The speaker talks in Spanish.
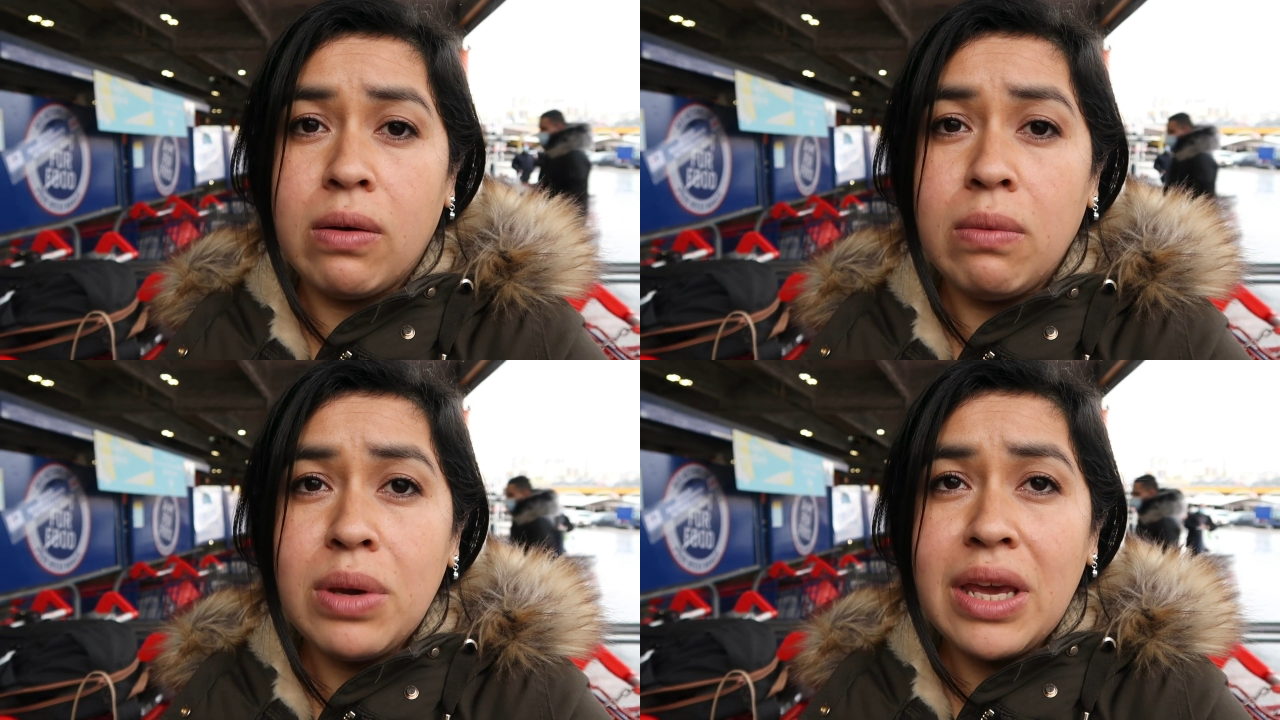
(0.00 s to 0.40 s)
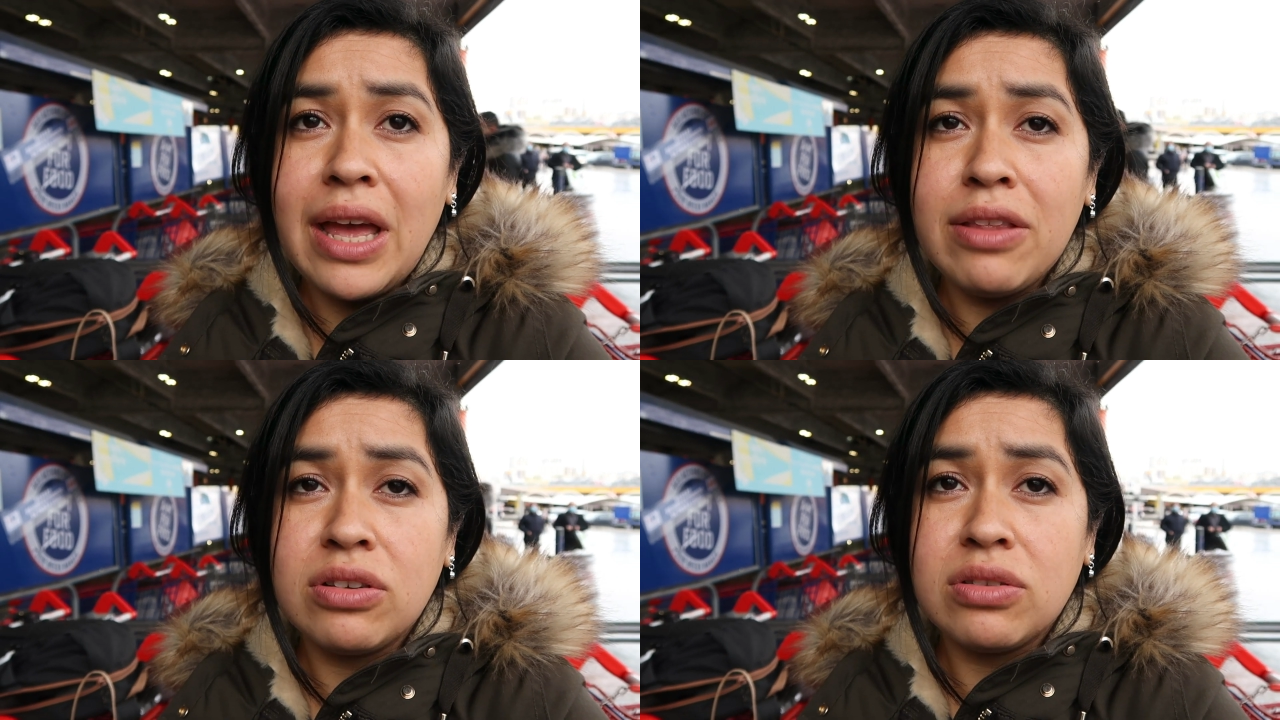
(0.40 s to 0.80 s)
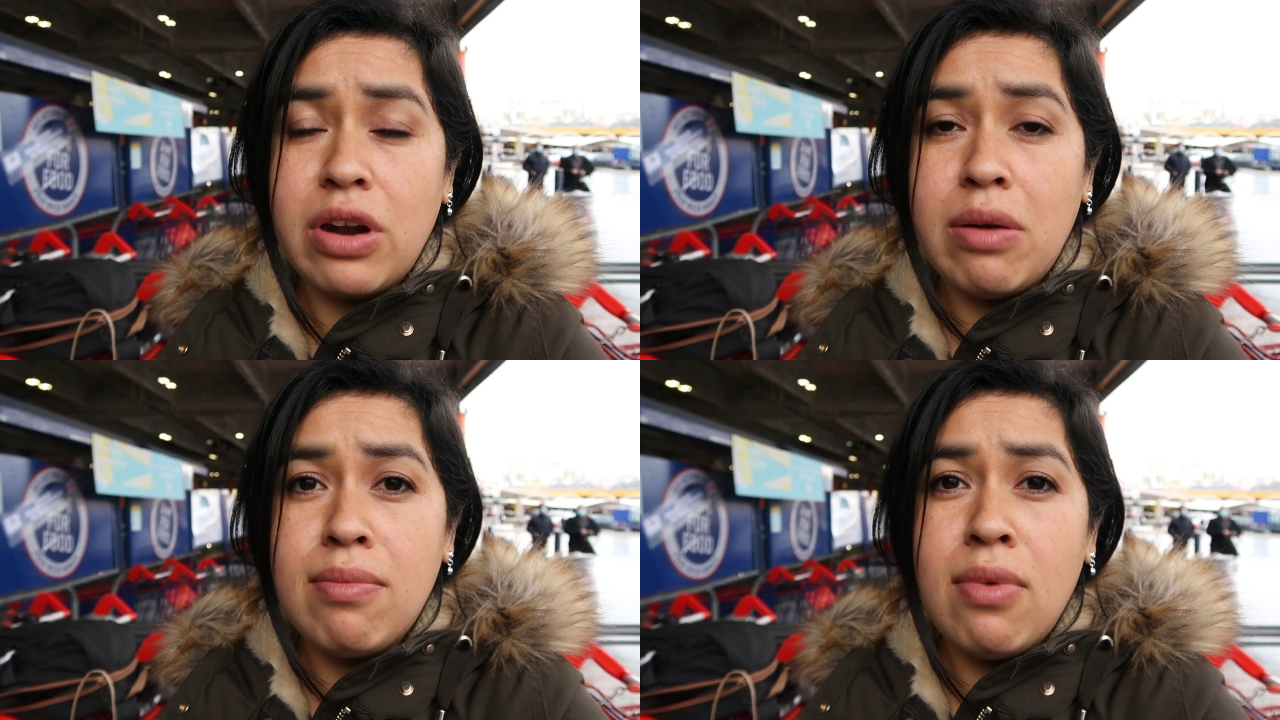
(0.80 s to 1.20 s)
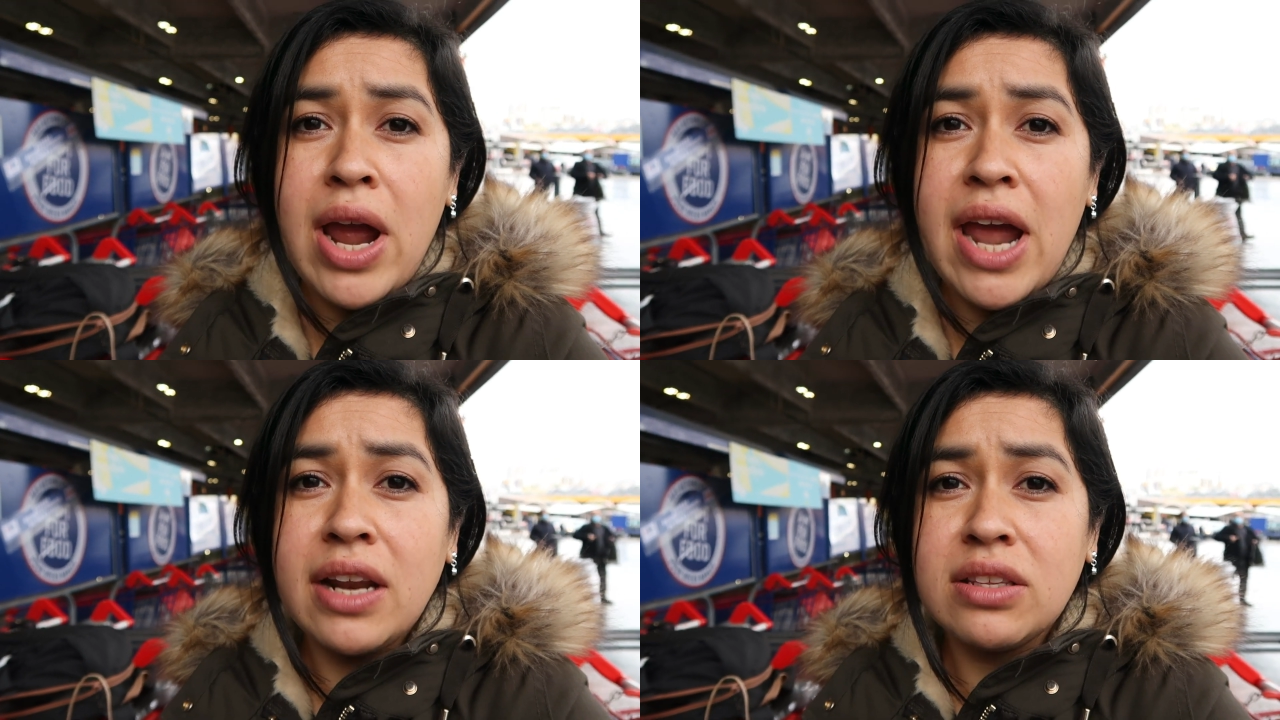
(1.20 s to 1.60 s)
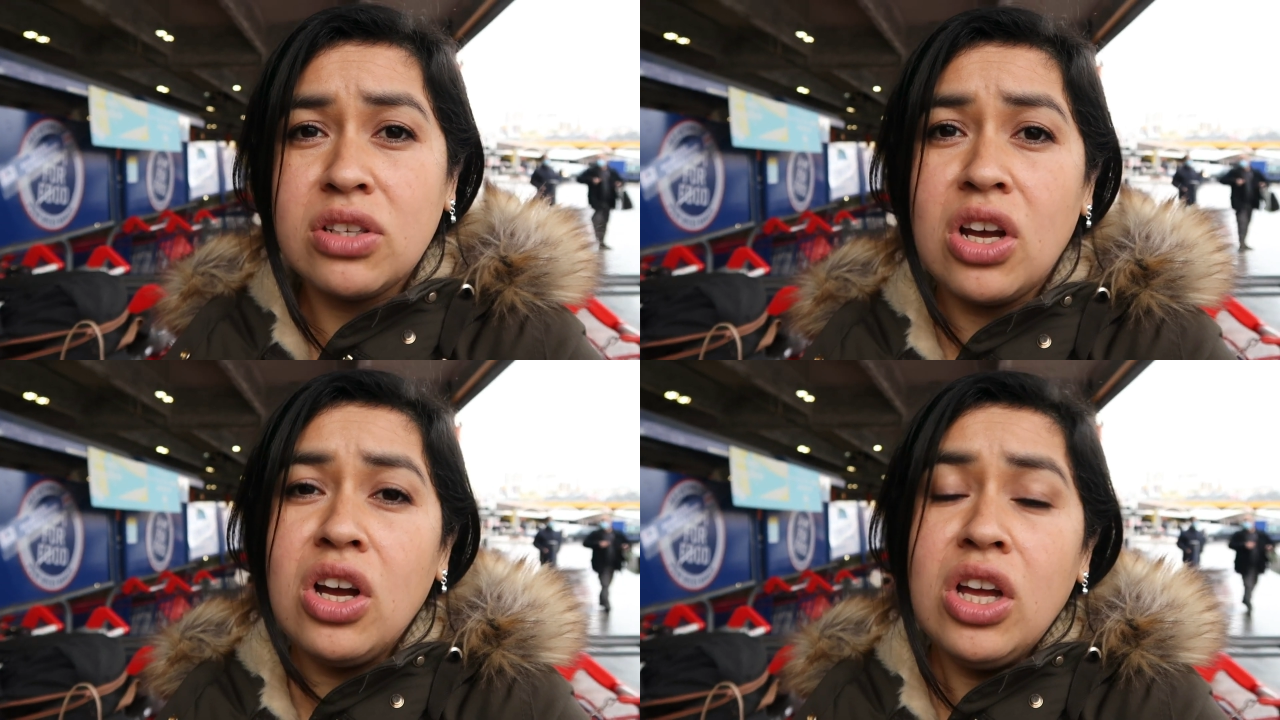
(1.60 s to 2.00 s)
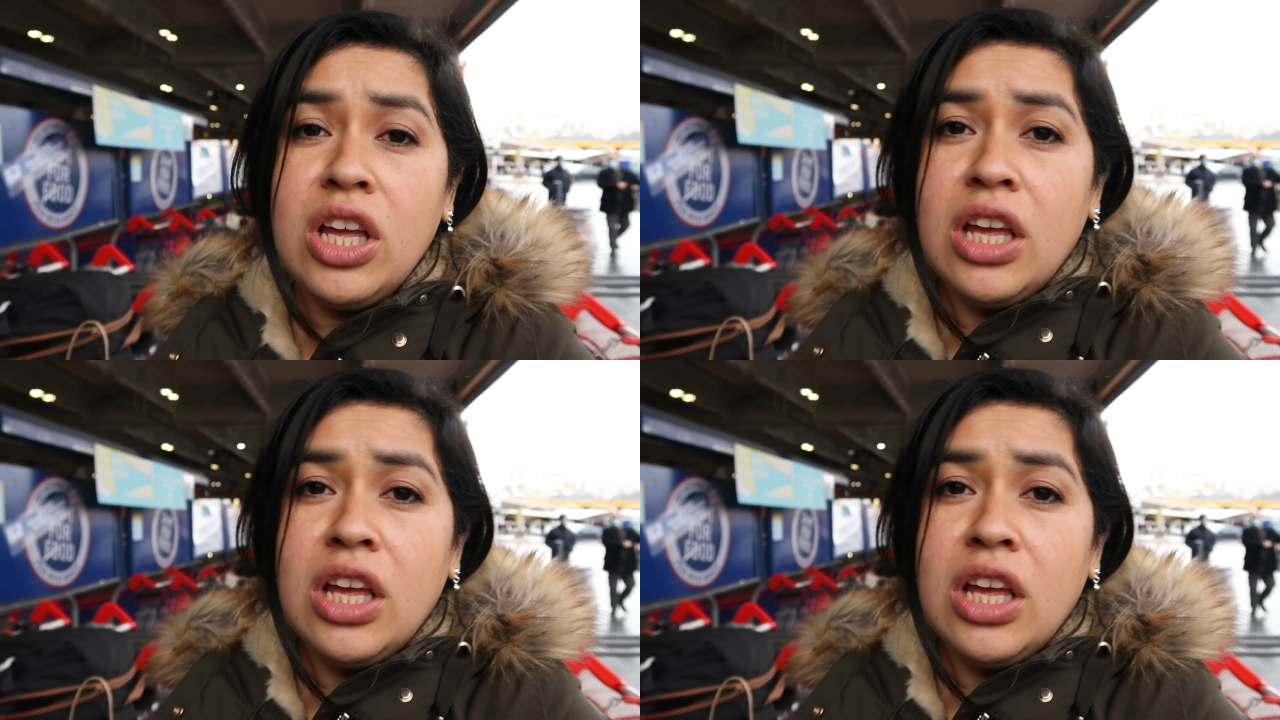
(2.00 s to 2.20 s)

comida, nuestro almuerzo,